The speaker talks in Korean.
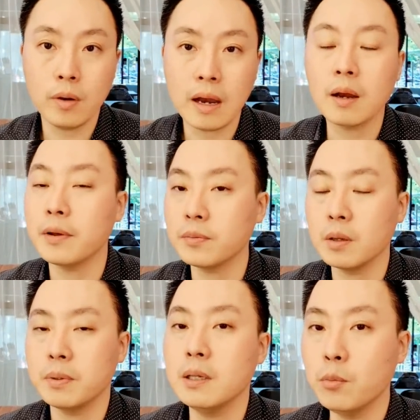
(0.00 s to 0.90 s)
아까
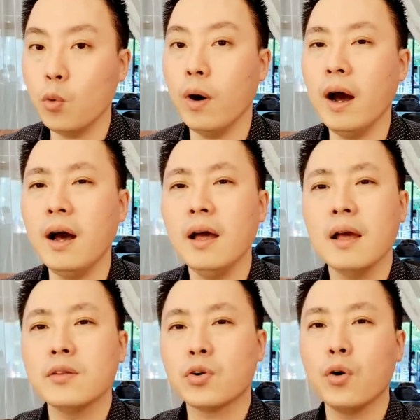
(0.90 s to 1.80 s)
말씀드린 미모와
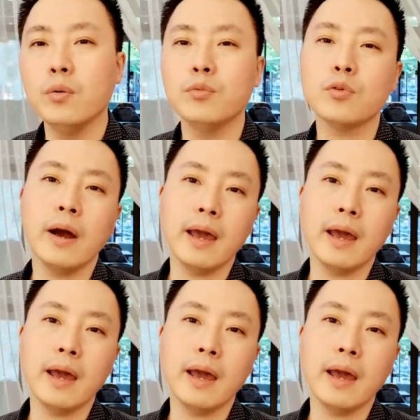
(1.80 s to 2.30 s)
젊음과